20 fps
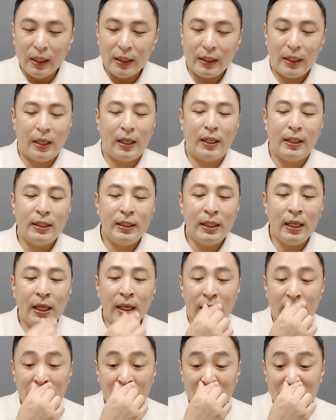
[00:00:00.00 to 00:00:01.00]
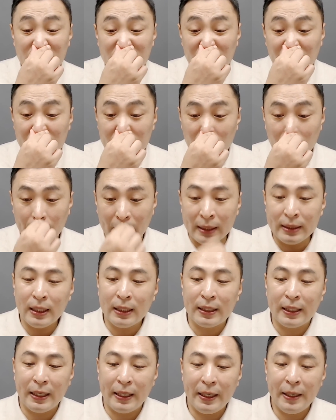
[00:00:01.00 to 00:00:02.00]
예, 이게 일단 그런 게 있어요.
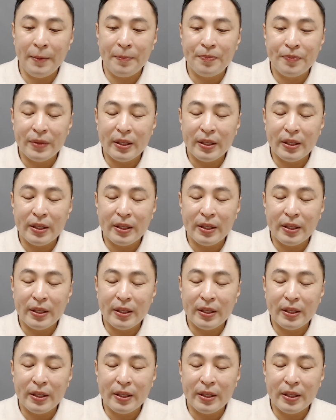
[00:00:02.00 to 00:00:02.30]
만약에